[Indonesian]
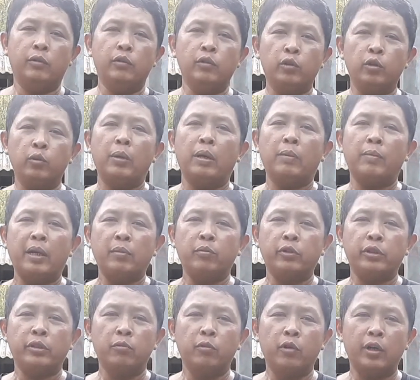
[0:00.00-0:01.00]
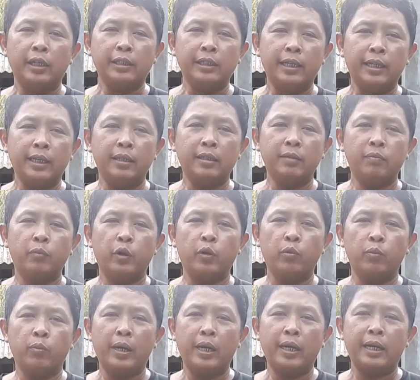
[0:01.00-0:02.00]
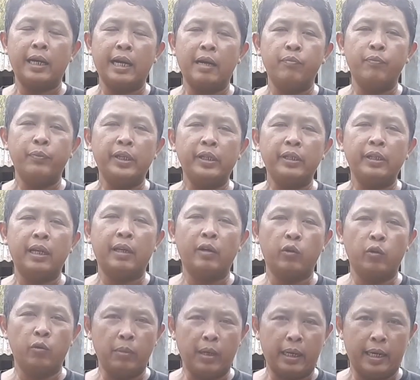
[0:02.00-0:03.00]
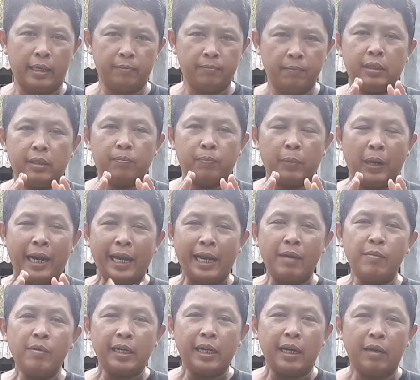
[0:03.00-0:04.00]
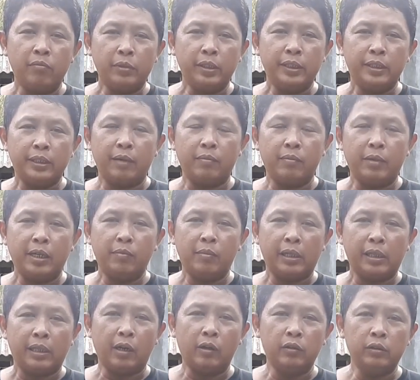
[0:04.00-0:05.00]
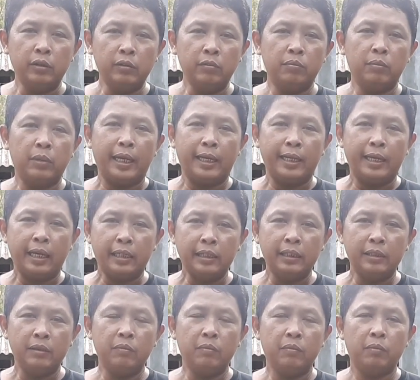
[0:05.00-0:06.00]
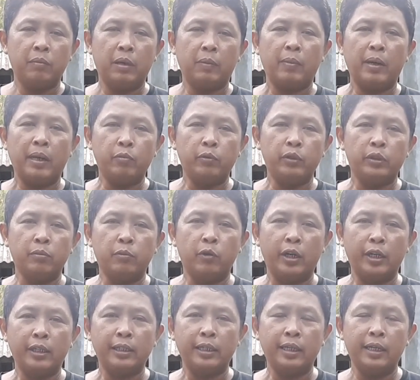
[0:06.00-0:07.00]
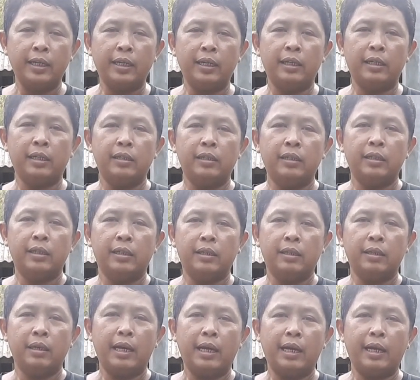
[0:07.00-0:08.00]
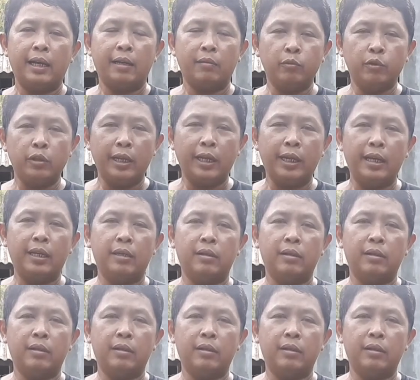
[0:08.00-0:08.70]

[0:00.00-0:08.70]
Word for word: untuk Bapak Ibu semuanya Berupa kambing dan domba Pengalaman kami selama lima tahun melayani Bapak Ibu semuanya Alhamdulillah